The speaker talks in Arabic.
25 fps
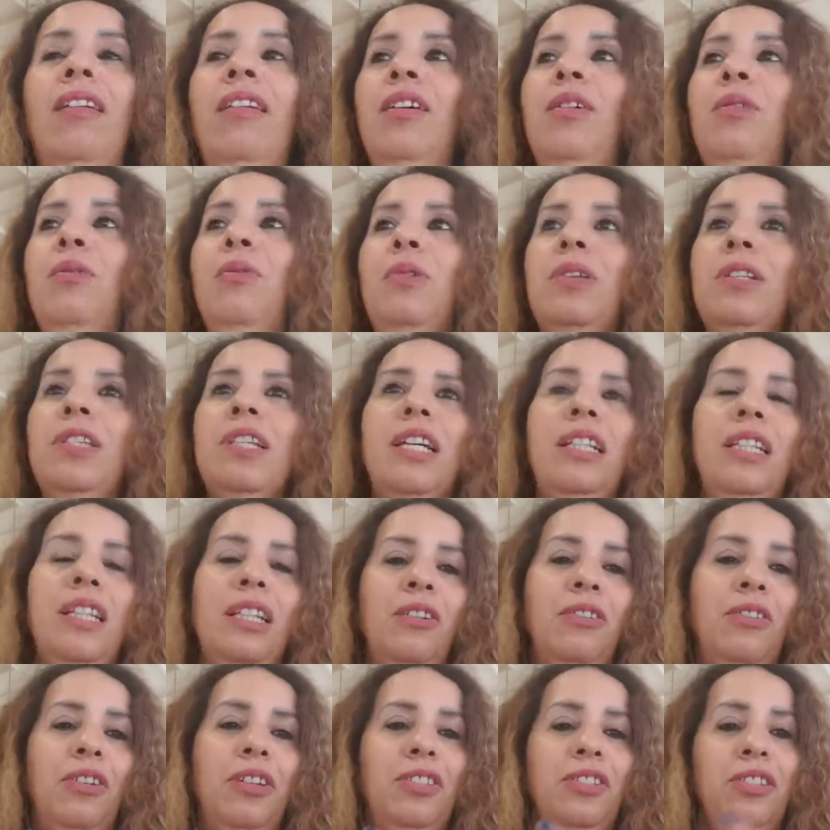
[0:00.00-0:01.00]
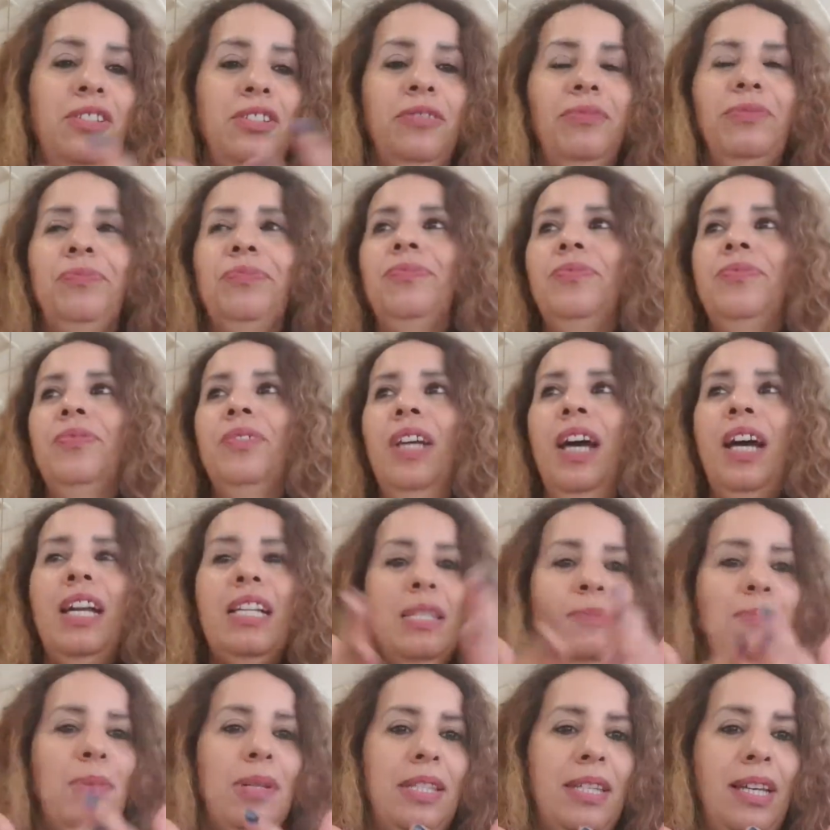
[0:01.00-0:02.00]
وقلت غادي نخرج
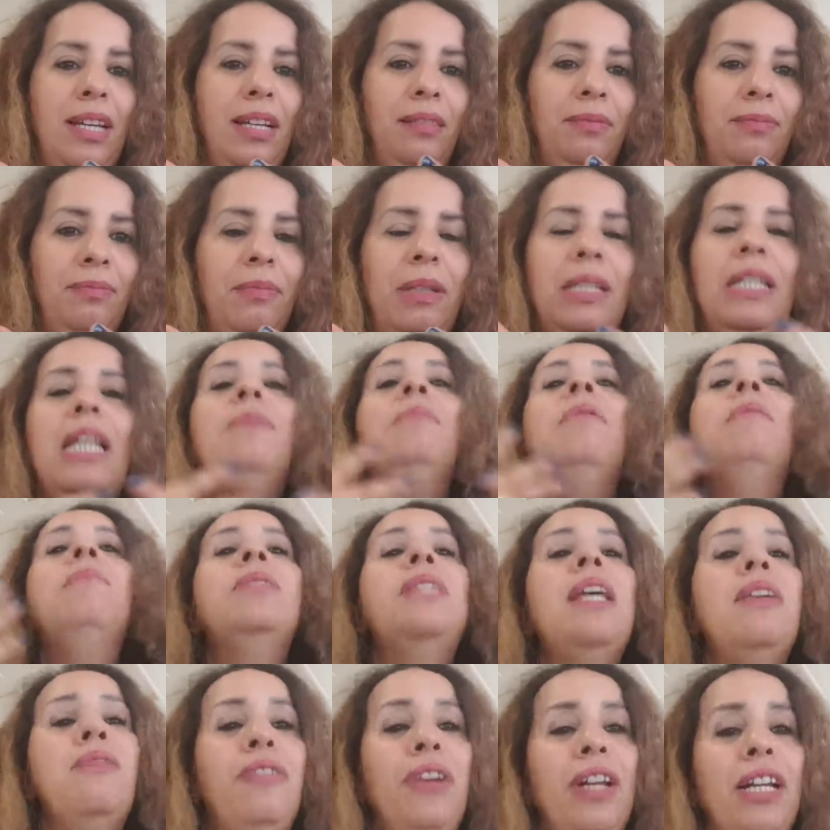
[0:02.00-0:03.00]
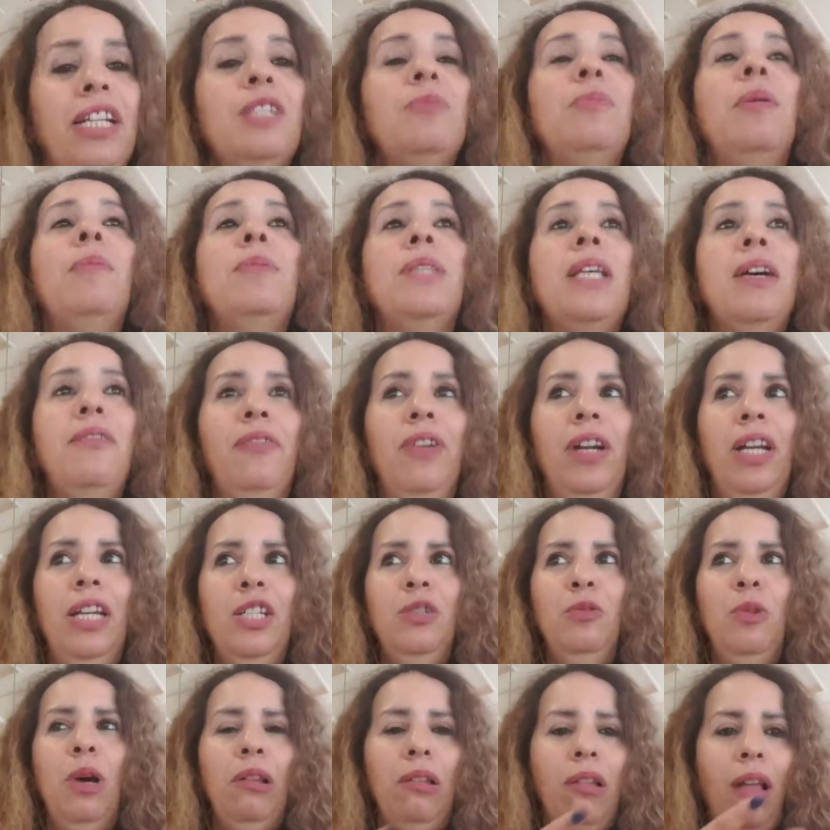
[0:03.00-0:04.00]
غنتمتع مادام ما مسافرينش ما
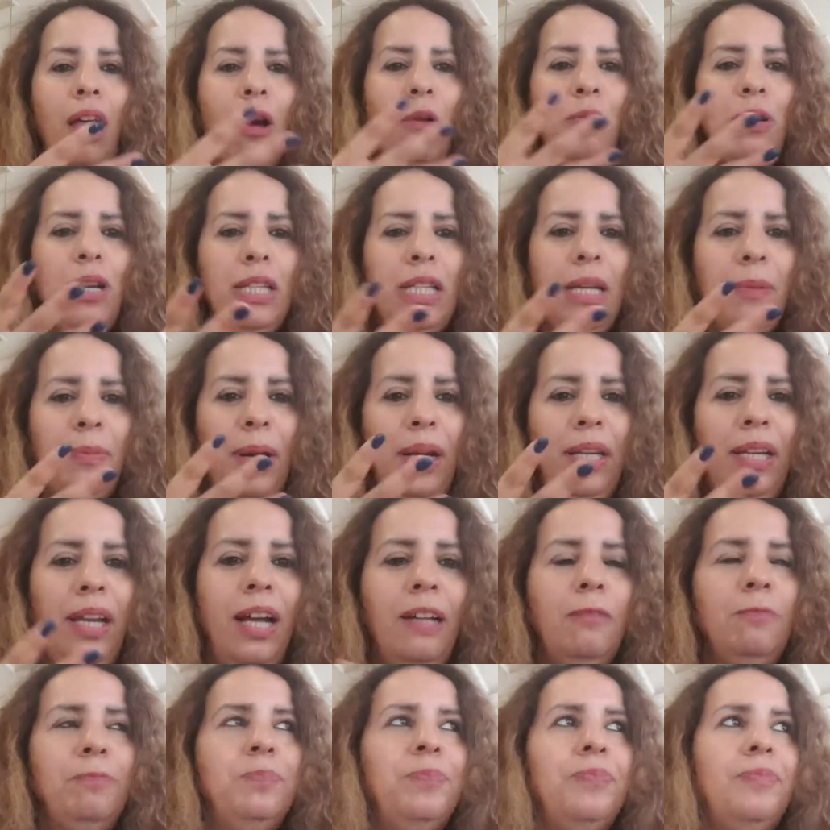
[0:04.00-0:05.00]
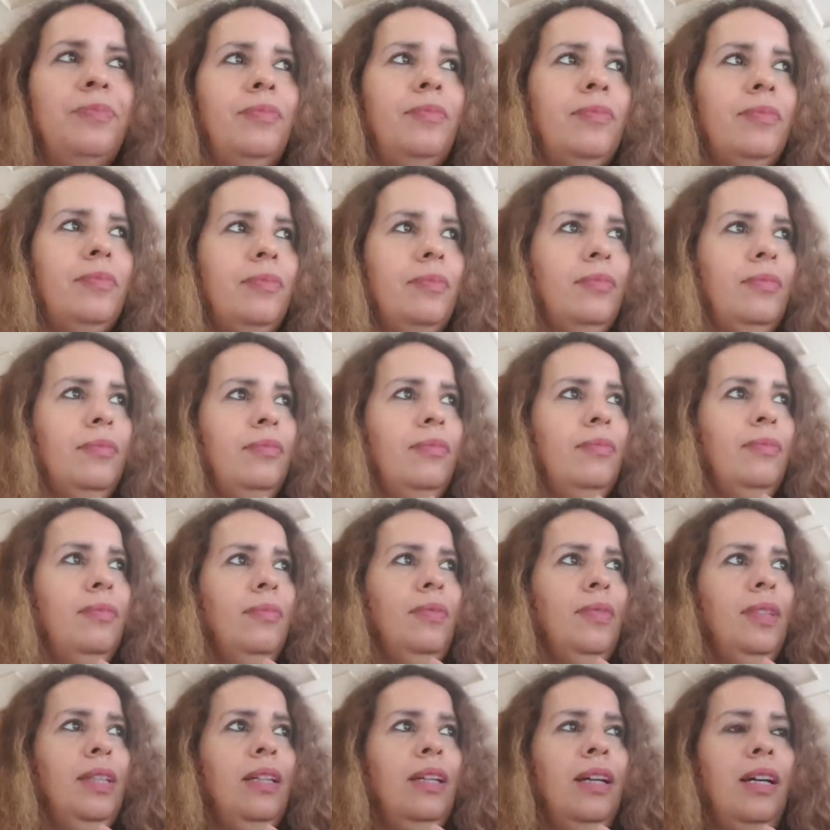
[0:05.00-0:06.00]
مسافرينش وغتلقاونا دابا حنا
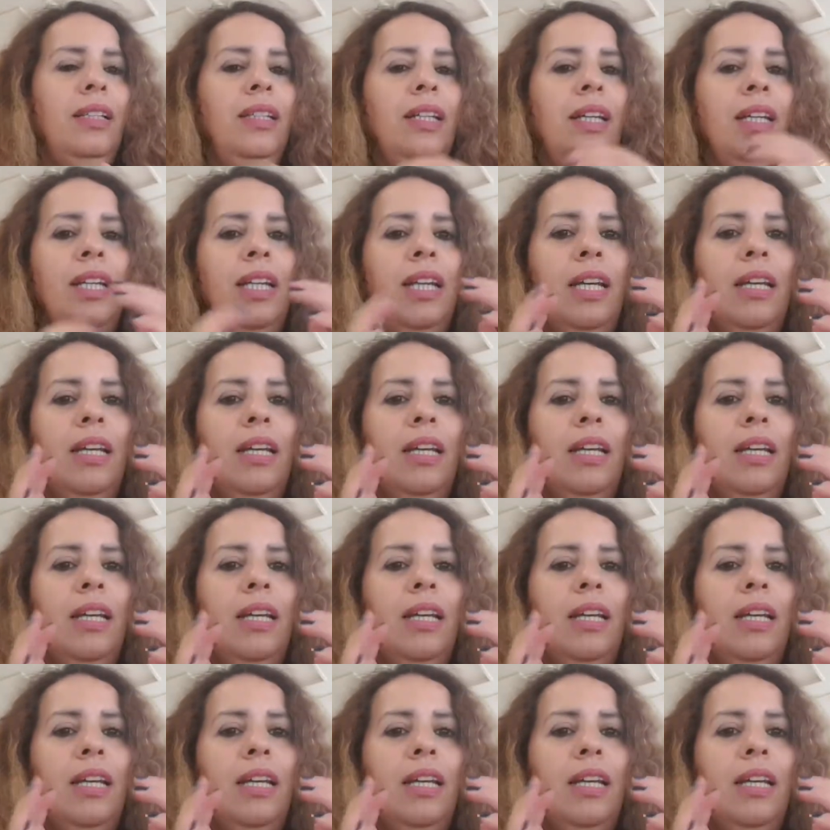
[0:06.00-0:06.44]
غادي